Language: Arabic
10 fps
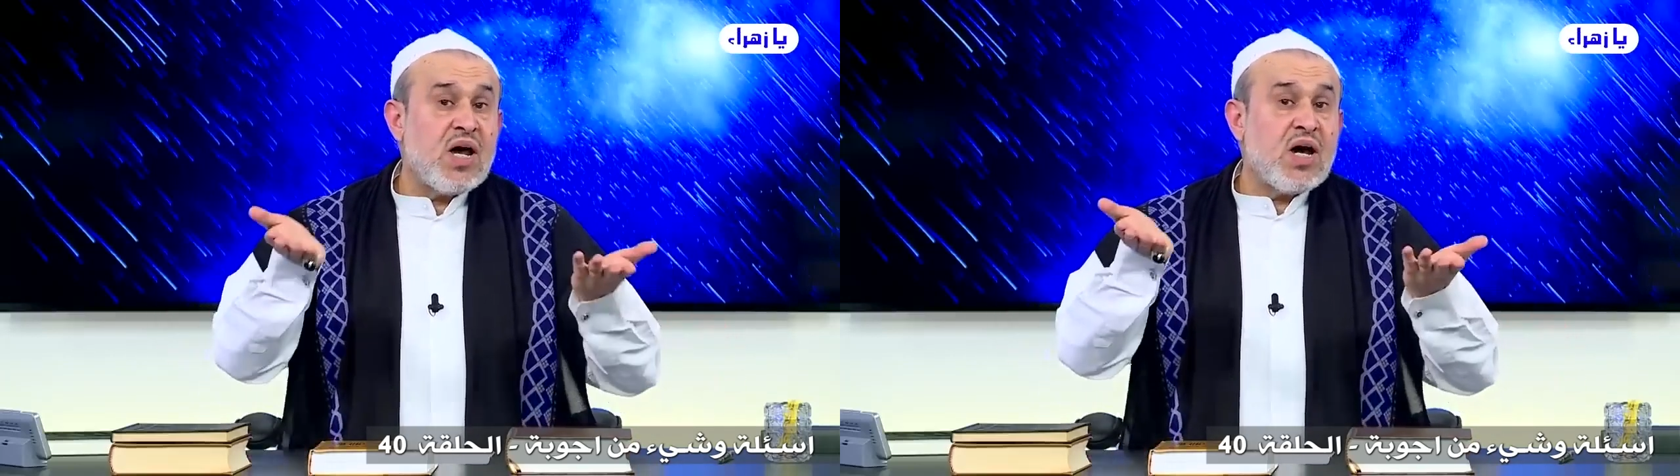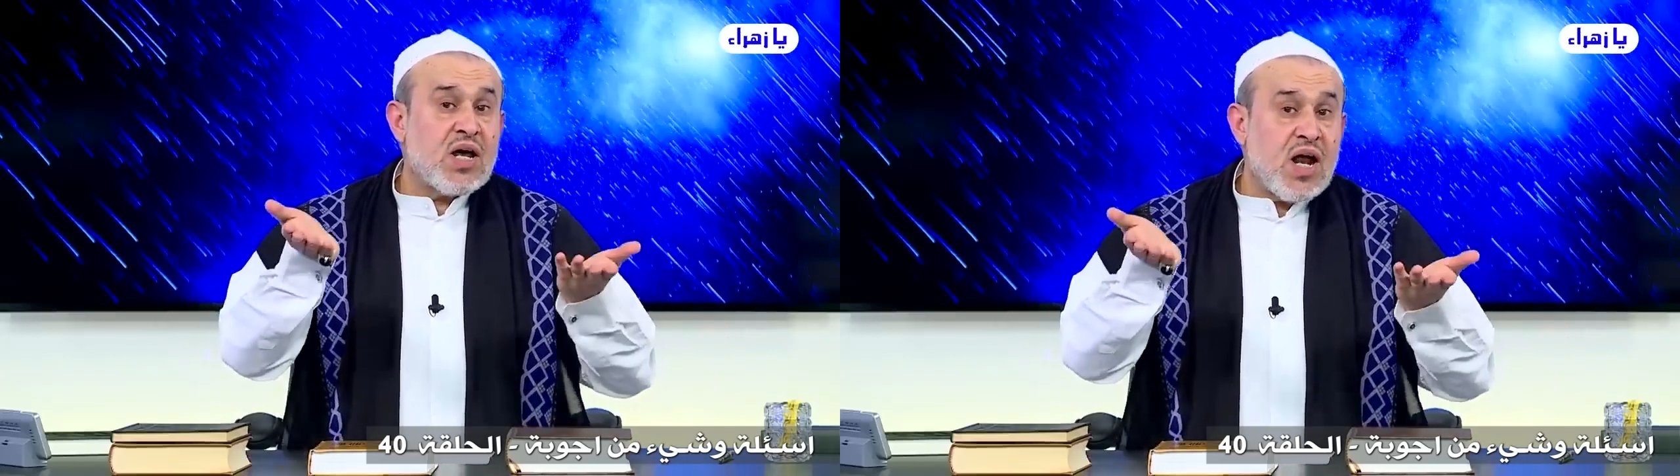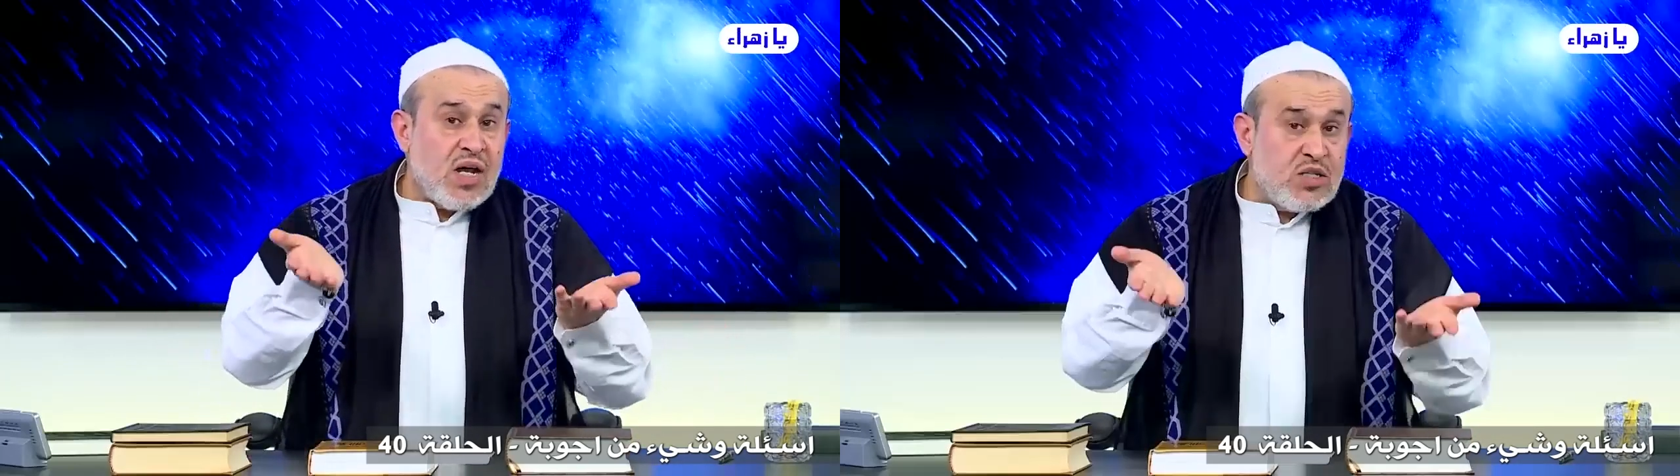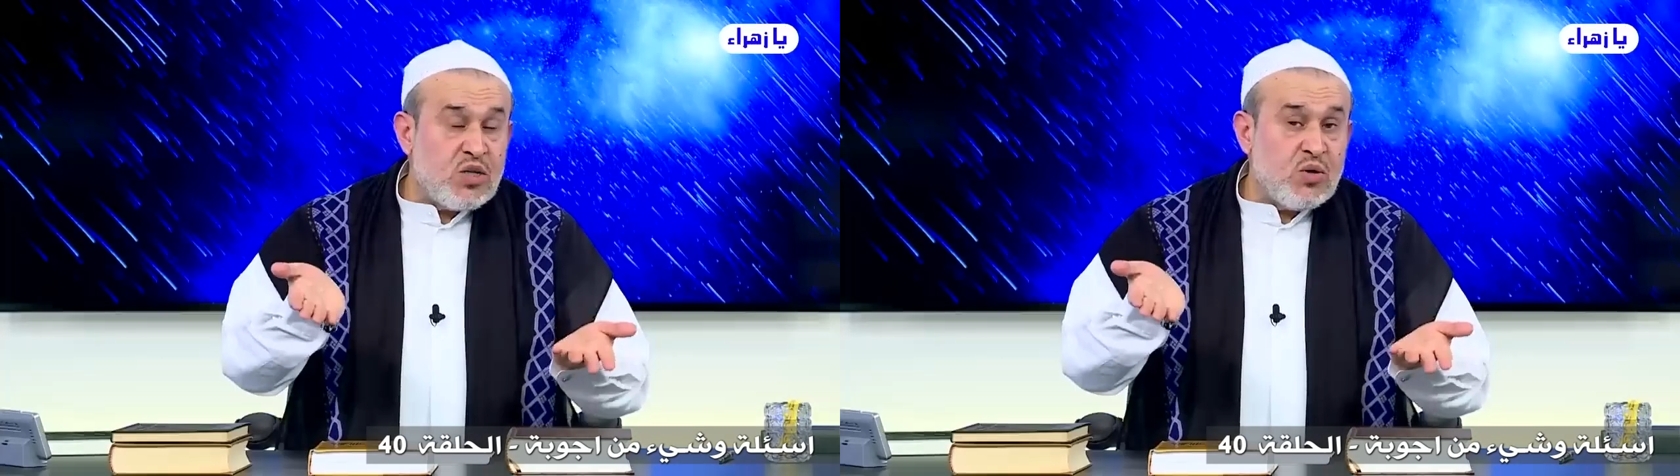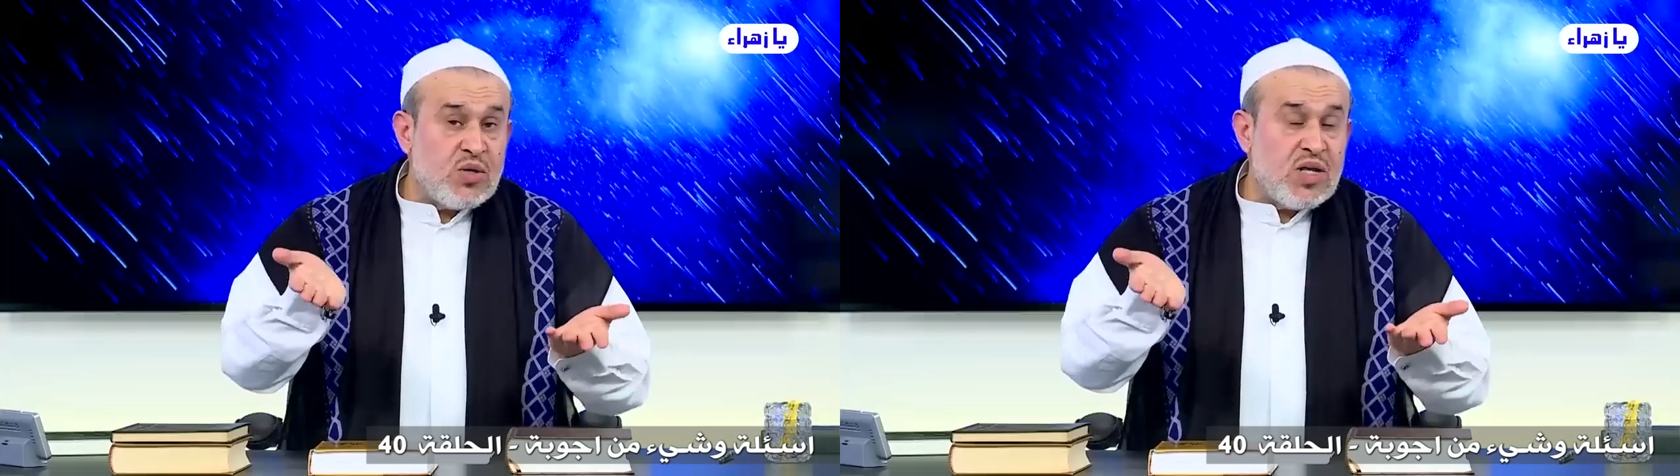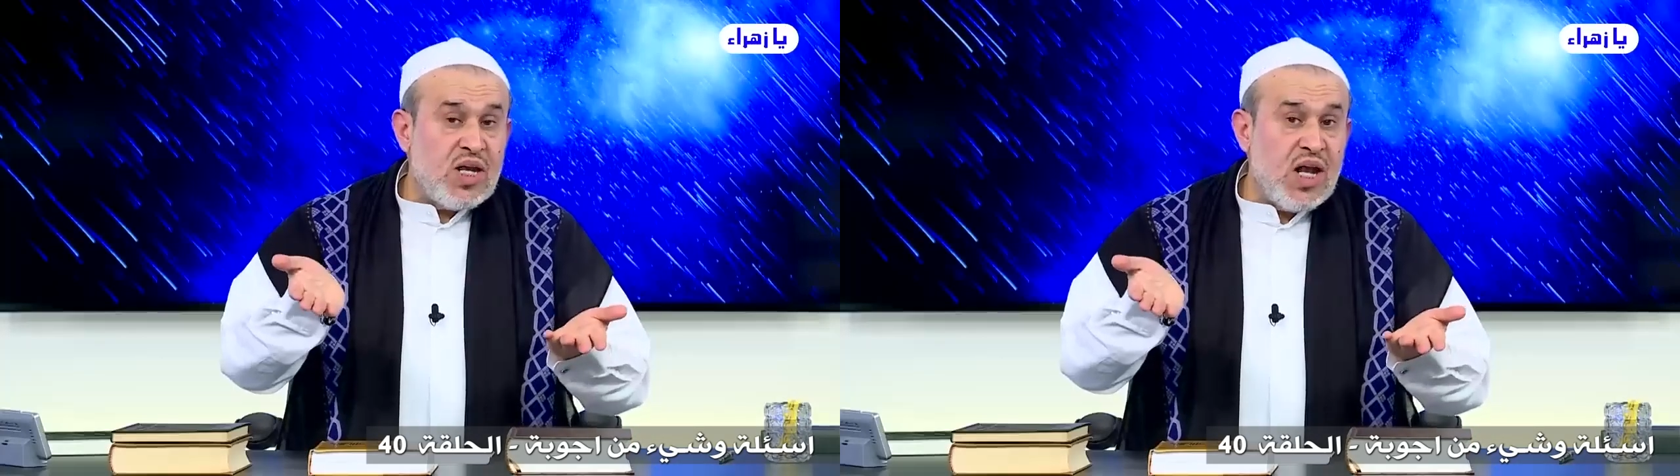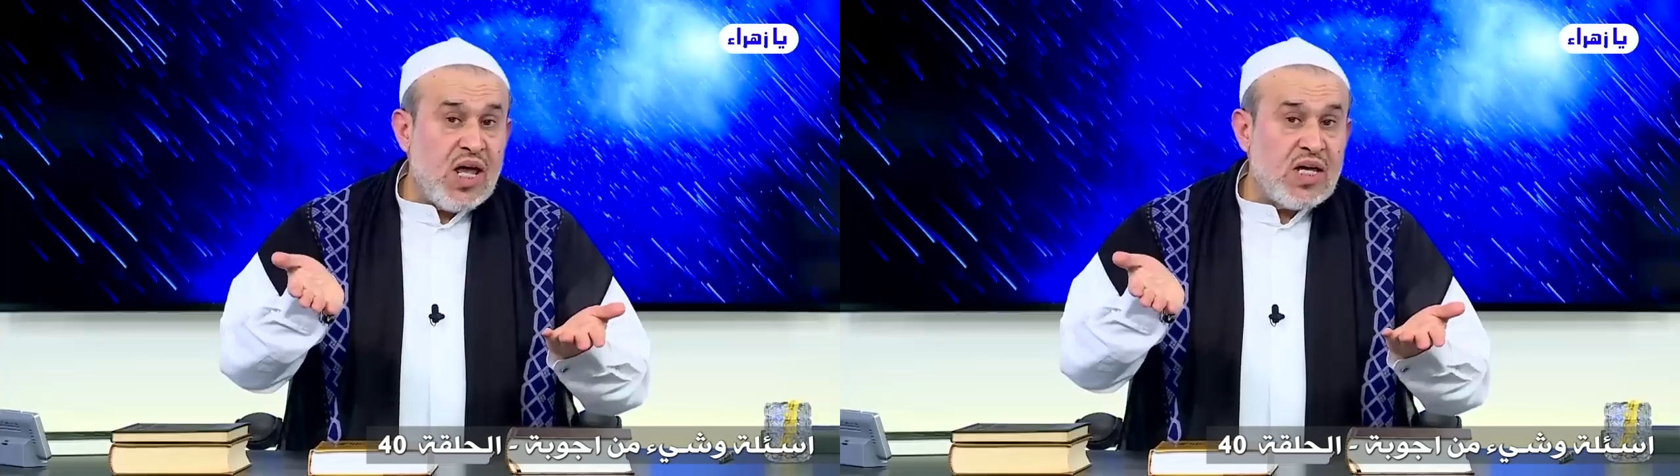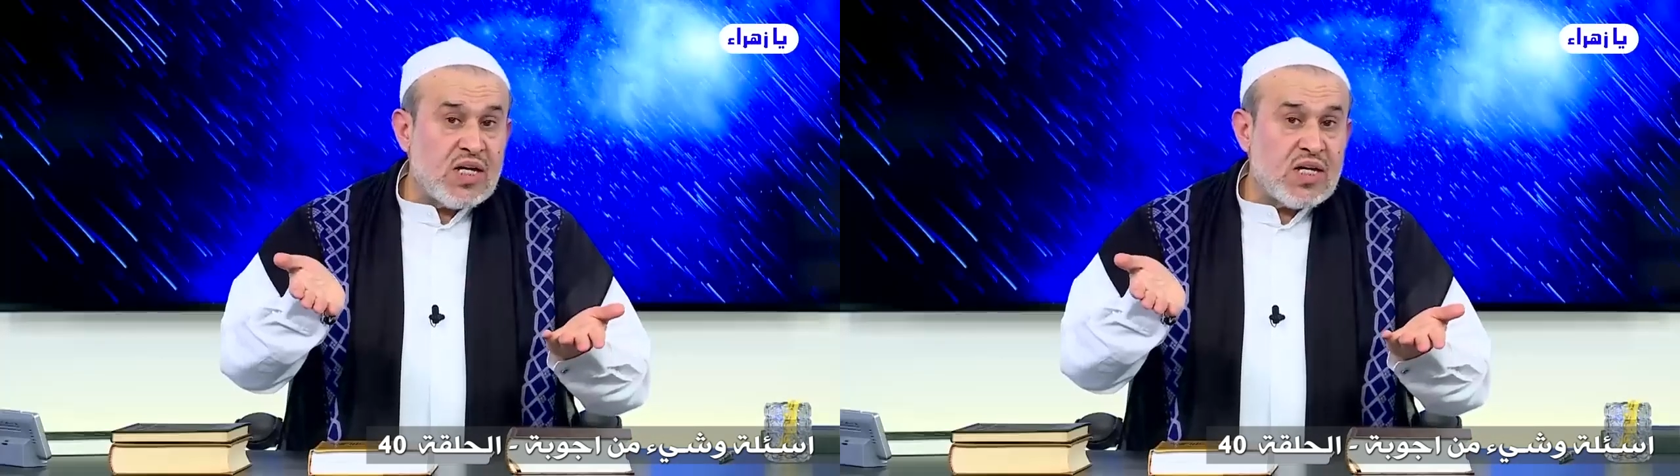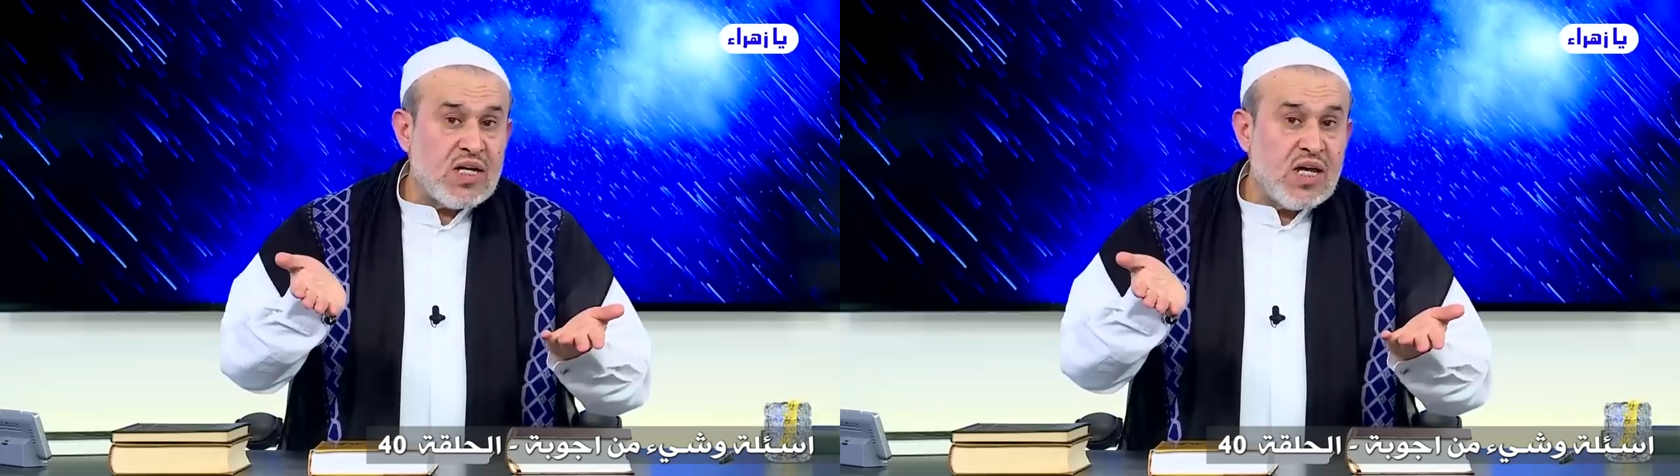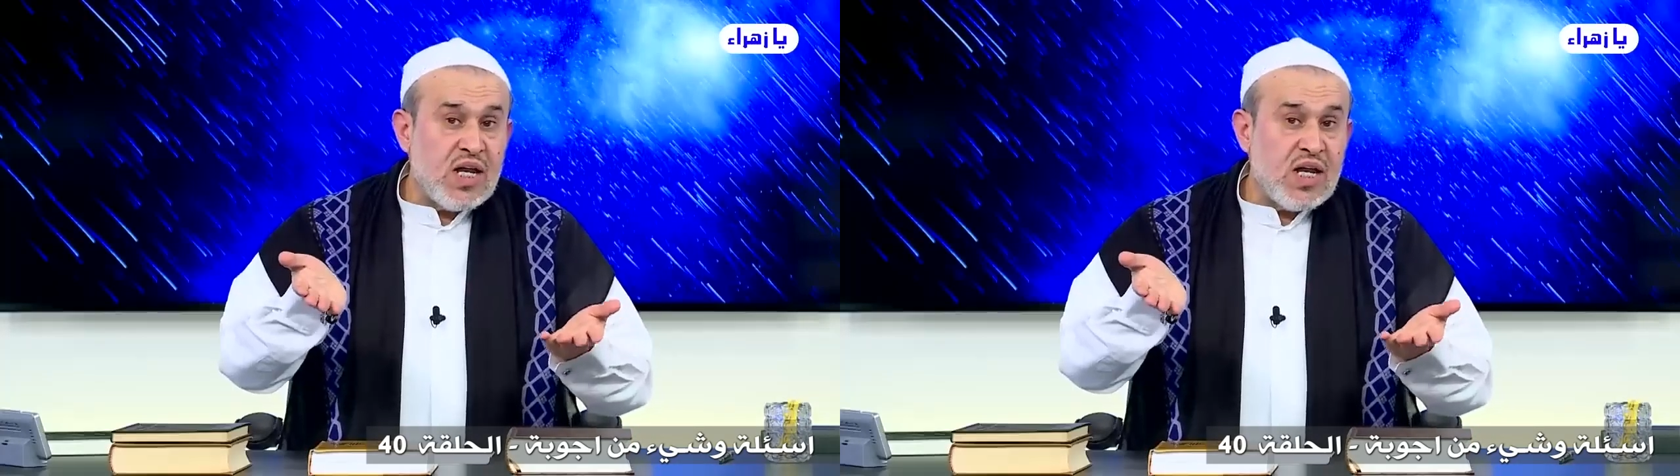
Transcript: راجع إليك